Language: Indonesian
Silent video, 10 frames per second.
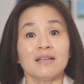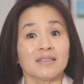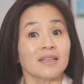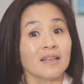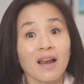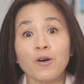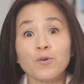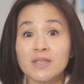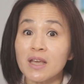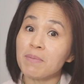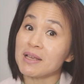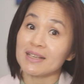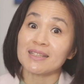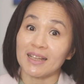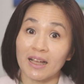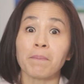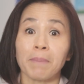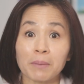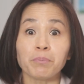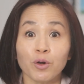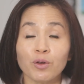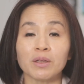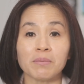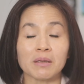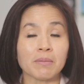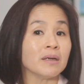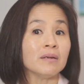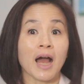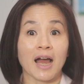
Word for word: setelah usia biasanya sekitar 40 teman-teman,